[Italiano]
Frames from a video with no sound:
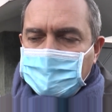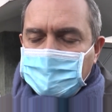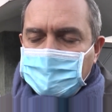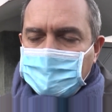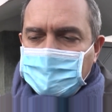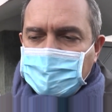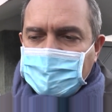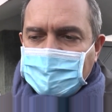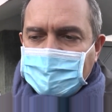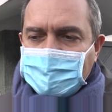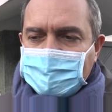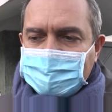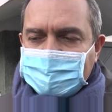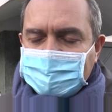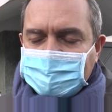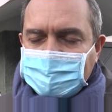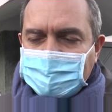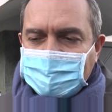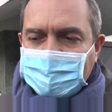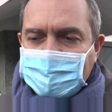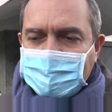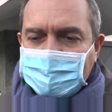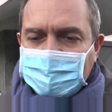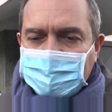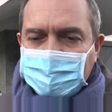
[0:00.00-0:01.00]
per la
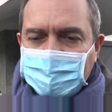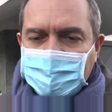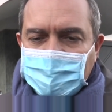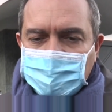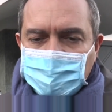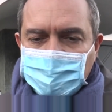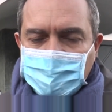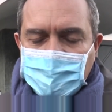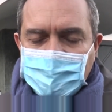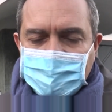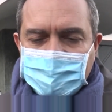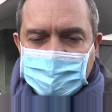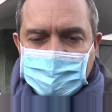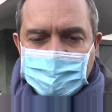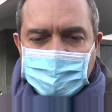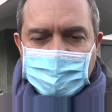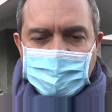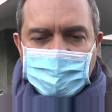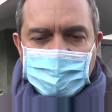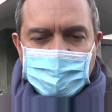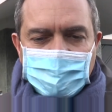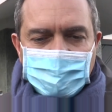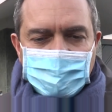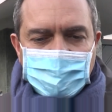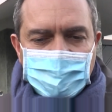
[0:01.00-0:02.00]
stragrande maggioranza dei
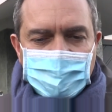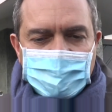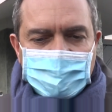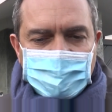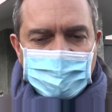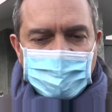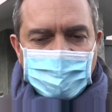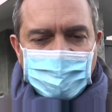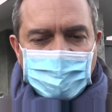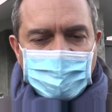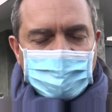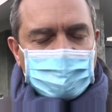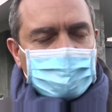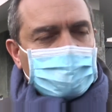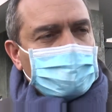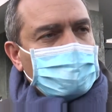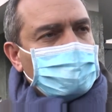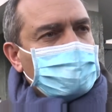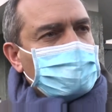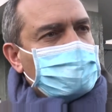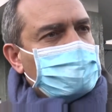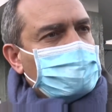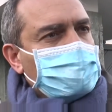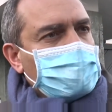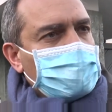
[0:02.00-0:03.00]
calabresi che è fatta di
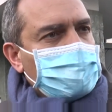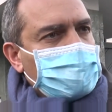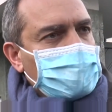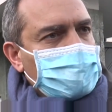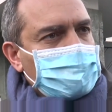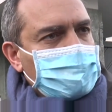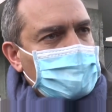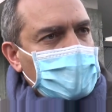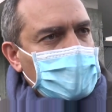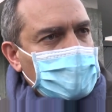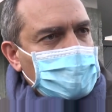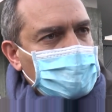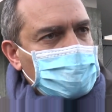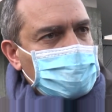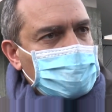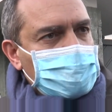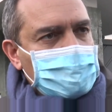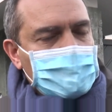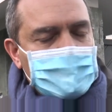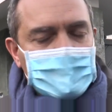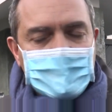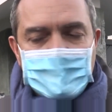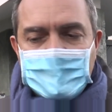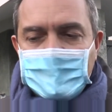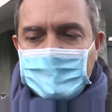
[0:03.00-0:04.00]
persone per bene.
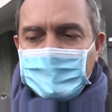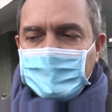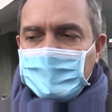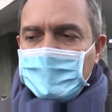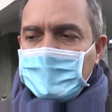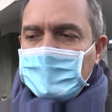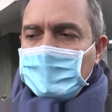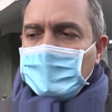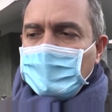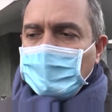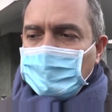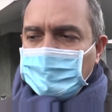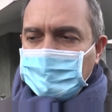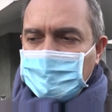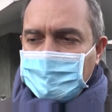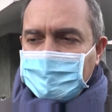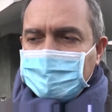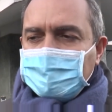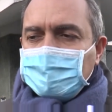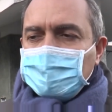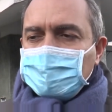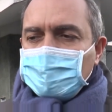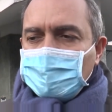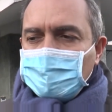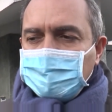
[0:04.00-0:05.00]

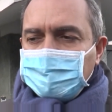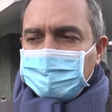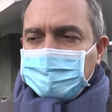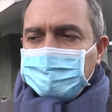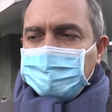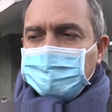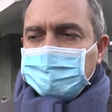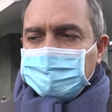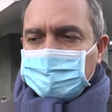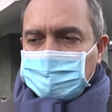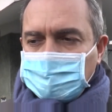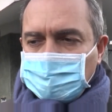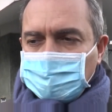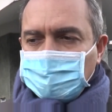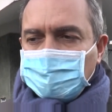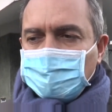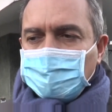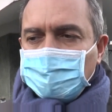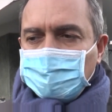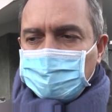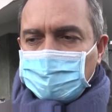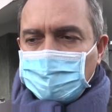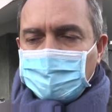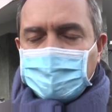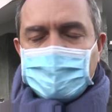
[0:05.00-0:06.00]
Ovviamente ci ho, ci ho
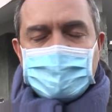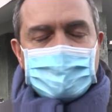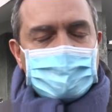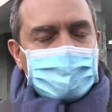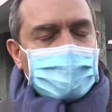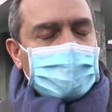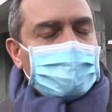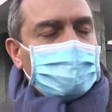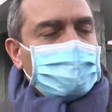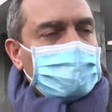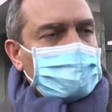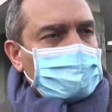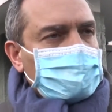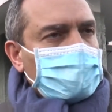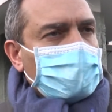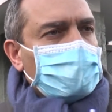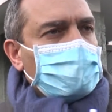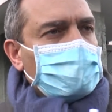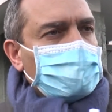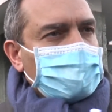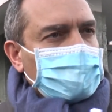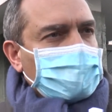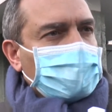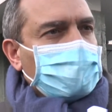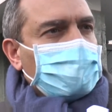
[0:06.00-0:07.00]
dovuto pensare dei giorni
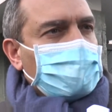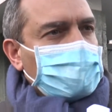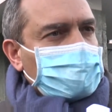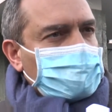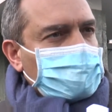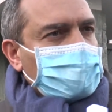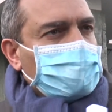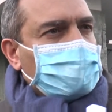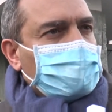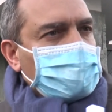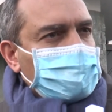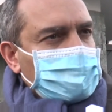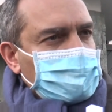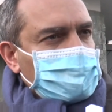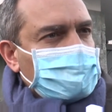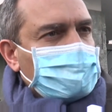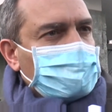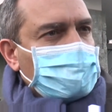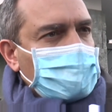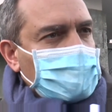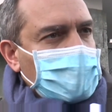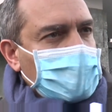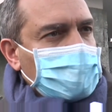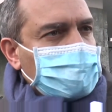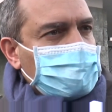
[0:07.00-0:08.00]
perché è una scelta
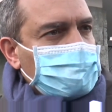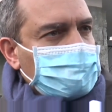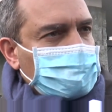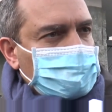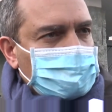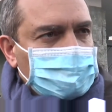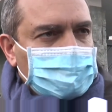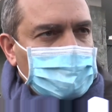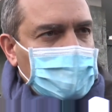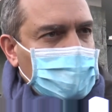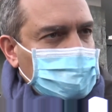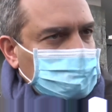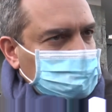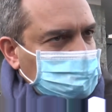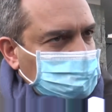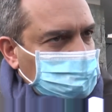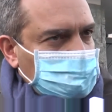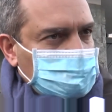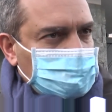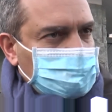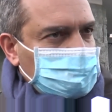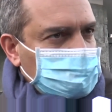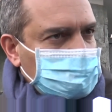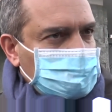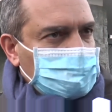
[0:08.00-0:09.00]
personale importante,
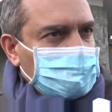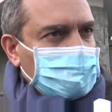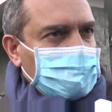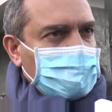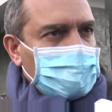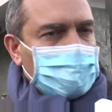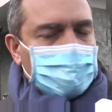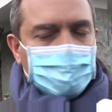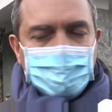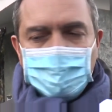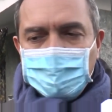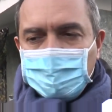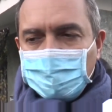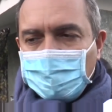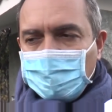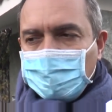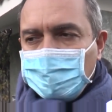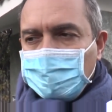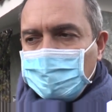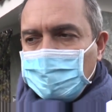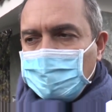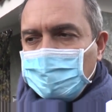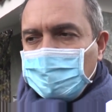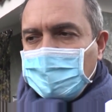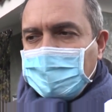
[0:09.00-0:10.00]
è un
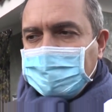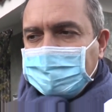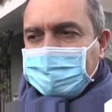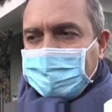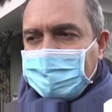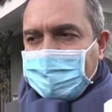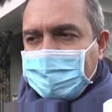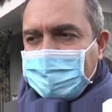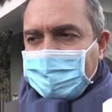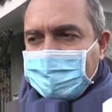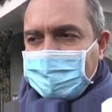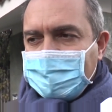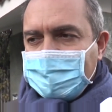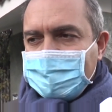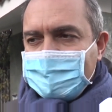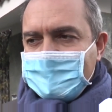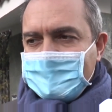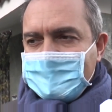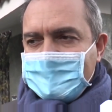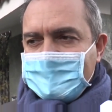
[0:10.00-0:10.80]
ritorno in una terra